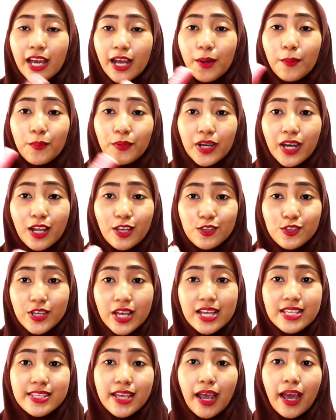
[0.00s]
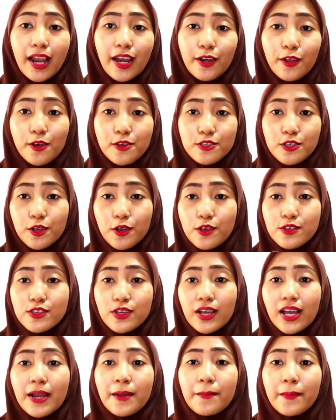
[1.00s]
kemudian langsung aja kalian
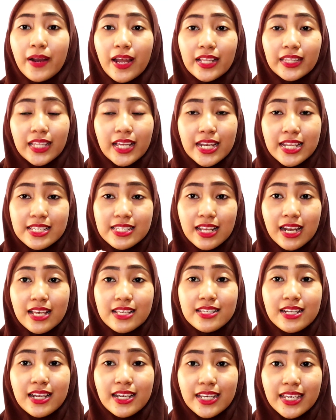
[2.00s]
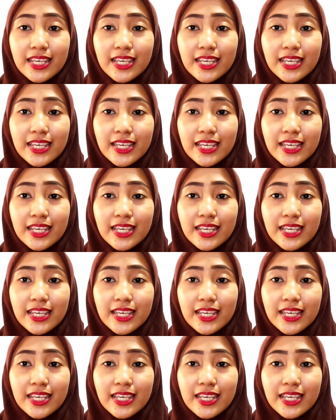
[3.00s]
gosok-gosokkan merata di sela-sela